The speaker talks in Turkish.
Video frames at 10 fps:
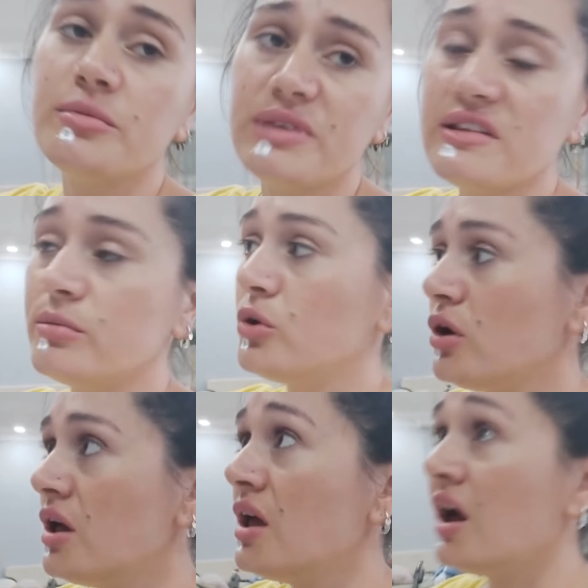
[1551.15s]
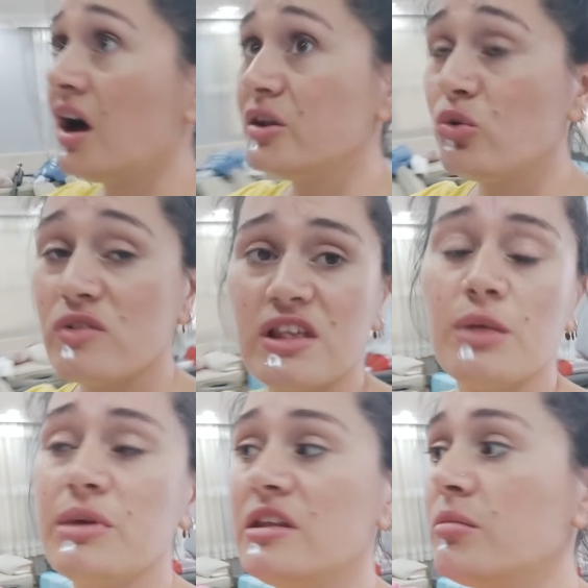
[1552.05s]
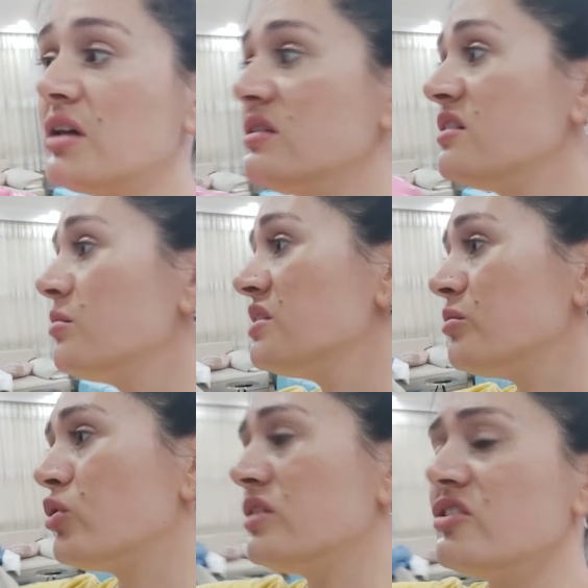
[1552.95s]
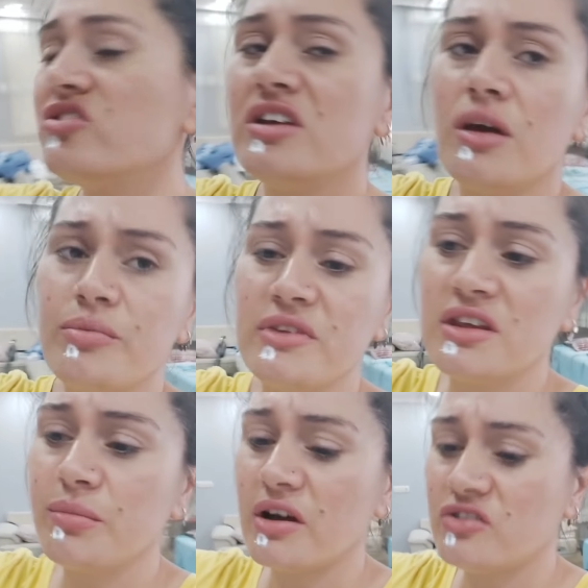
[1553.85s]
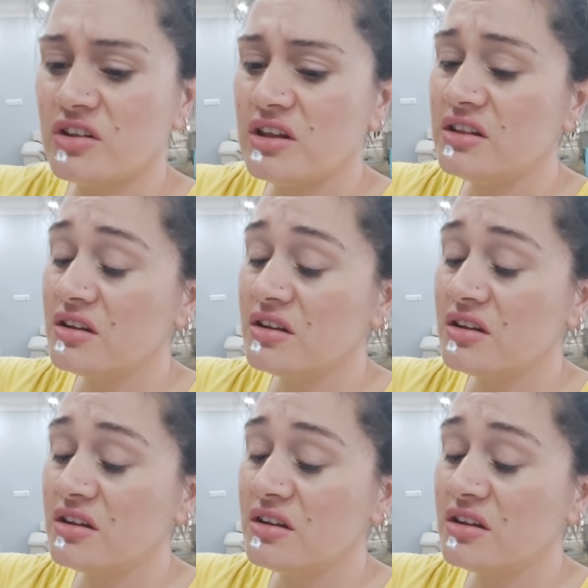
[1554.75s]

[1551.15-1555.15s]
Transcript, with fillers: Hani gösteremediğim, anlatamadım o kadar şey yaptık ki bahçede inandır gibi değil.